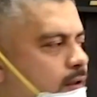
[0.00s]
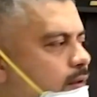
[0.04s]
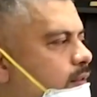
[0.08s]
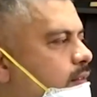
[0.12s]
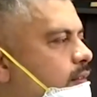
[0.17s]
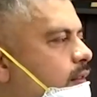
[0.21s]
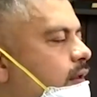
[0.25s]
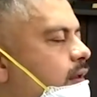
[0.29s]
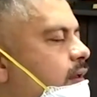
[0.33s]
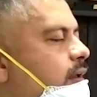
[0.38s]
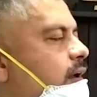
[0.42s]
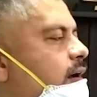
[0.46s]

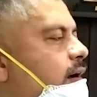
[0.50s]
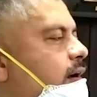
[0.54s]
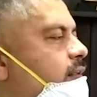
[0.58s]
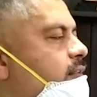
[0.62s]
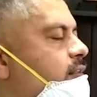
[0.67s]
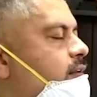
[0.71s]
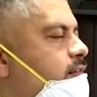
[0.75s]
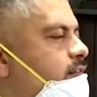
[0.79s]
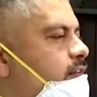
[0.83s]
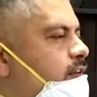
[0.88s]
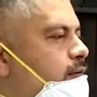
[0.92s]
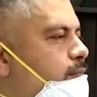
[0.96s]
देखिए आज
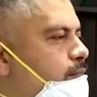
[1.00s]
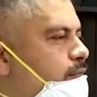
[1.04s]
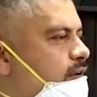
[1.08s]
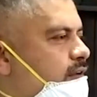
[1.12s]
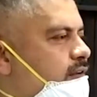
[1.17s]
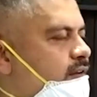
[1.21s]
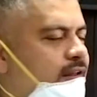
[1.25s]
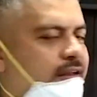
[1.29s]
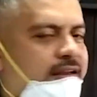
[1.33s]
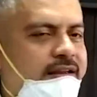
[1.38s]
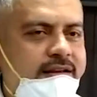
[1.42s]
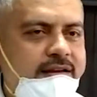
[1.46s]
नसीब चंद
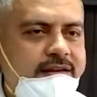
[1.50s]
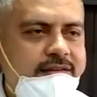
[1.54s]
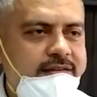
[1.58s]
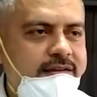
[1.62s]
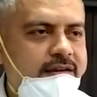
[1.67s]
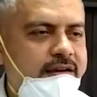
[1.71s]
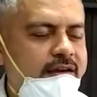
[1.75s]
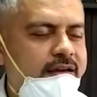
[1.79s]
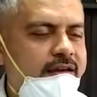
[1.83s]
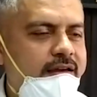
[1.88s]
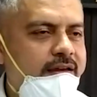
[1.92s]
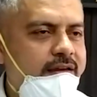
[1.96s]
दिगरा जी
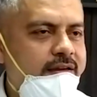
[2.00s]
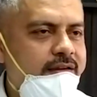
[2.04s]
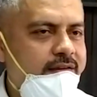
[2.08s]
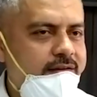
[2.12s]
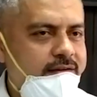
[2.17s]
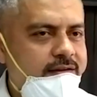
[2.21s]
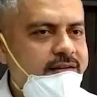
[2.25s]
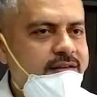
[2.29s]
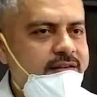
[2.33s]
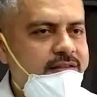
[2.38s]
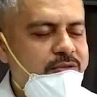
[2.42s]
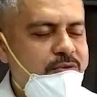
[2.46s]
आए
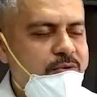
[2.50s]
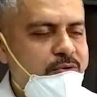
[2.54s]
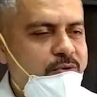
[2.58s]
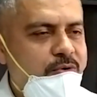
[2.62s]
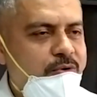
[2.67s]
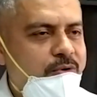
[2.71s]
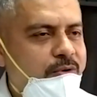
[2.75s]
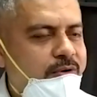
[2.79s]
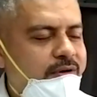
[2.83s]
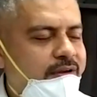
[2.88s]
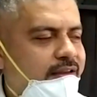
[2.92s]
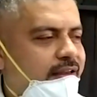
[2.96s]
हैं तो
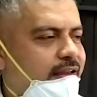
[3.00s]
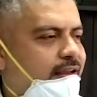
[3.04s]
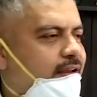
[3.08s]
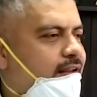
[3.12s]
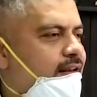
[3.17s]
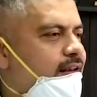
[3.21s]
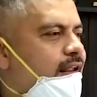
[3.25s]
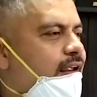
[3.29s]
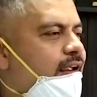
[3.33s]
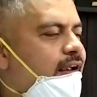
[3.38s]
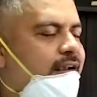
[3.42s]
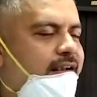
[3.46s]
एक
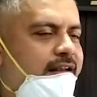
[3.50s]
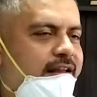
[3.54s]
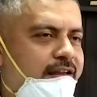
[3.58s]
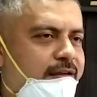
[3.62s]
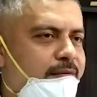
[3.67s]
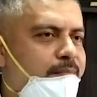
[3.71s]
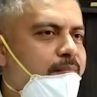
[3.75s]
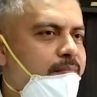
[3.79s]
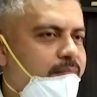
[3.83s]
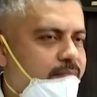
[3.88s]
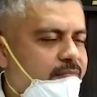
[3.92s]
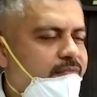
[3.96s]
नई टीम
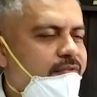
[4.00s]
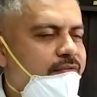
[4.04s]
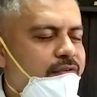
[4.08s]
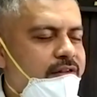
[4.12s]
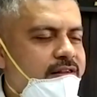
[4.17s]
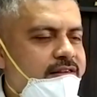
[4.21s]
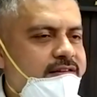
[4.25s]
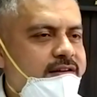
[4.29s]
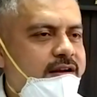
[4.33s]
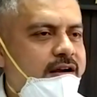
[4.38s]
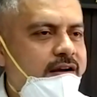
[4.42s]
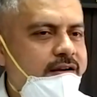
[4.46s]
विल
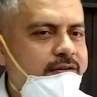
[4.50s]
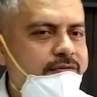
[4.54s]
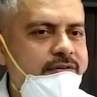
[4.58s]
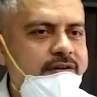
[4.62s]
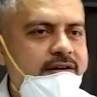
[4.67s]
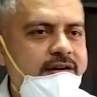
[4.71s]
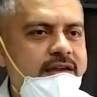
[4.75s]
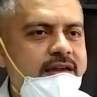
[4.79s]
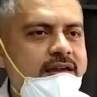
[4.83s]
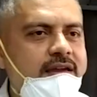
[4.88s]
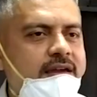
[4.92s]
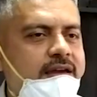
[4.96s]
स्टार्ट
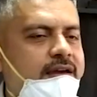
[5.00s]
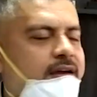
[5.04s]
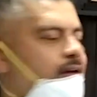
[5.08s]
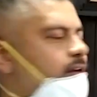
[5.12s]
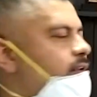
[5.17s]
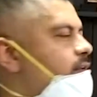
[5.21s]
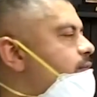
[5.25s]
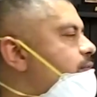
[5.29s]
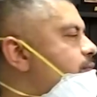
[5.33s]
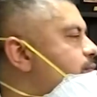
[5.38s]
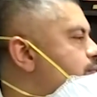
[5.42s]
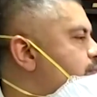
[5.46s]
वर्किंग हेयर
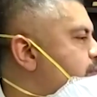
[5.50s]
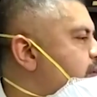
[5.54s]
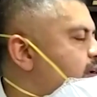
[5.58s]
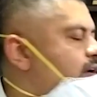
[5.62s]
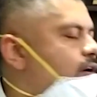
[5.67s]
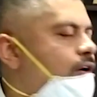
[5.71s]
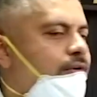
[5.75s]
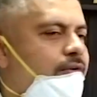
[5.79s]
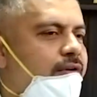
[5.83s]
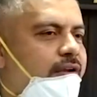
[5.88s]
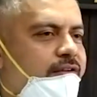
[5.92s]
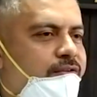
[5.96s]
वी
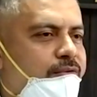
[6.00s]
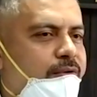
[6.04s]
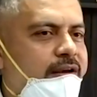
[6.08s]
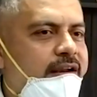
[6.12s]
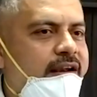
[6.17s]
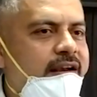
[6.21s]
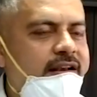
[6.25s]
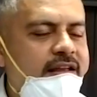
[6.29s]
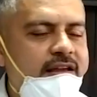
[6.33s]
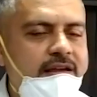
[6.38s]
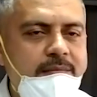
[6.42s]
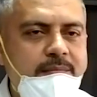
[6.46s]

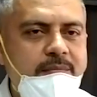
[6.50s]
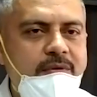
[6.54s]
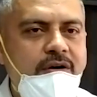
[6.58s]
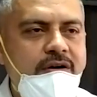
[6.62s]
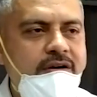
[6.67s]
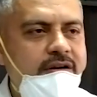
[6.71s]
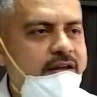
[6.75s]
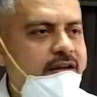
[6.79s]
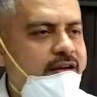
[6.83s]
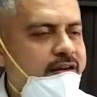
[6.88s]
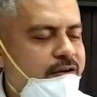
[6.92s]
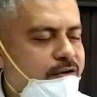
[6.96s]
कॉन्ग्रेचुलेट हिम ऑन
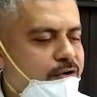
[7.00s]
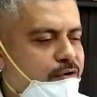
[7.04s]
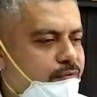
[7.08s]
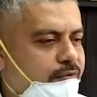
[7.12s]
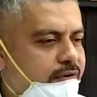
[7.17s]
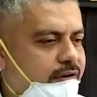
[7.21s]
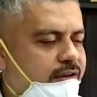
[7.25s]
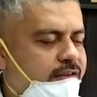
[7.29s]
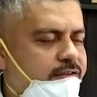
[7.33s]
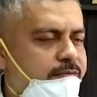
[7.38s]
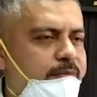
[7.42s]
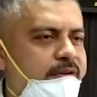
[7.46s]
टेकिंग ओवर
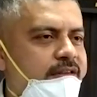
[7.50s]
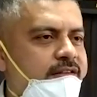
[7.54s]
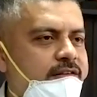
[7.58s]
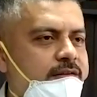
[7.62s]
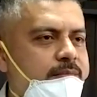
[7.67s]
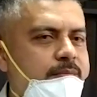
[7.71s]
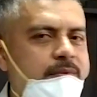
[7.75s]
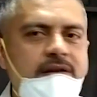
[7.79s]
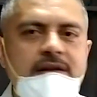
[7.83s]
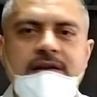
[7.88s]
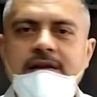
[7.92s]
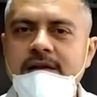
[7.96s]
एज
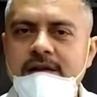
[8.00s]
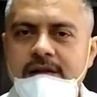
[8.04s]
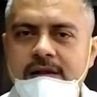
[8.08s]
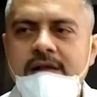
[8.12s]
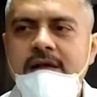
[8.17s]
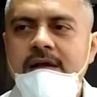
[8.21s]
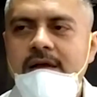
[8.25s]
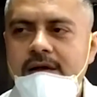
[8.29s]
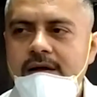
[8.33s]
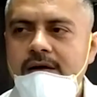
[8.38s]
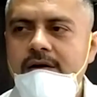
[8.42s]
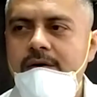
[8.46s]
प्रिंसिपल
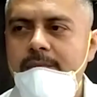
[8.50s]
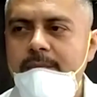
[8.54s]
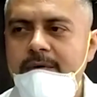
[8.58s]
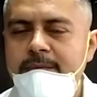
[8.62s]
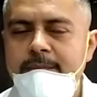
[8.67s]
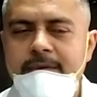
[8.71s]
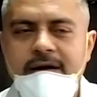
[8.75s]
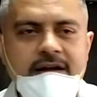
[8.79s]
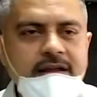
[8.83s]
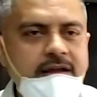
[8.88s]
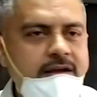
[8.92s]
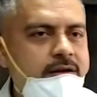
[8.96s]
गवर्नमेंट
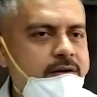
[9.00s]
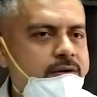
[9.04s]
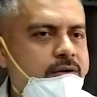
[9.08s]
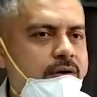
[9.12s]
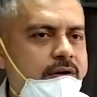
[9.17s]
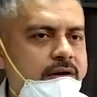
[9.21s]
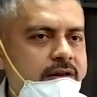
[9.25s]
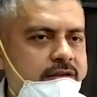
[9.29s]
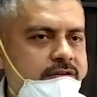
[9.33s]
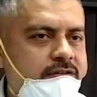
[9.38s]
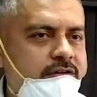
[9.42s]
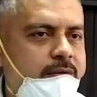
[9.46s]
मेडिकल
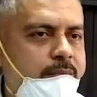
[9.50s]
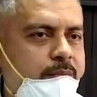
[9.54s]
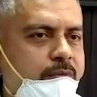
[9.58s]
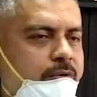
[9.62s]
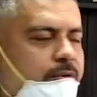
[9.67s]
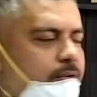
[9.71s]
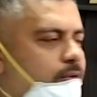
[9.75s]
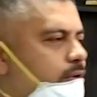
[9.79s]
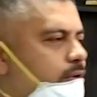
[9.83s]
कॉलेज जम्मू